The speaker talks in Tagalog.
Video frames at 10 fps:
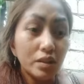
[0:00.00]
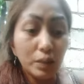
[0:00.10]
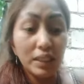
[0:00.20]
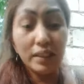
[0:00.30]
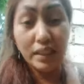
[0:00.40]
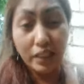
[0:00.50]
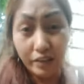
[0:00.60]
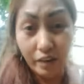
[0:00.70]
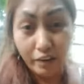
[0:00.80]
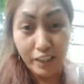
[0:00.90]
Simula
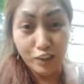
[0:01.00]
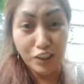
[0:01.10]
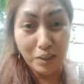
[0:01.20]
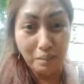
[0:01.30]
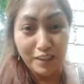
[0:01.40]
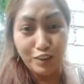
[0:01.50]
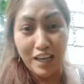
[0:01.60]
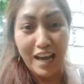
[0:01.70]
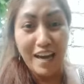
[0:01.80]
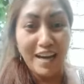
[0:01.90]
nagkaroon ako nito naman
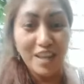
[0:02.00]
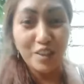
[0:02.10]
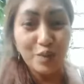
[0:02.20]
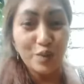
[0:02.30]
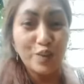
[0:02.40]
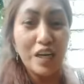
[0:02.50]
ng Raha Kayo.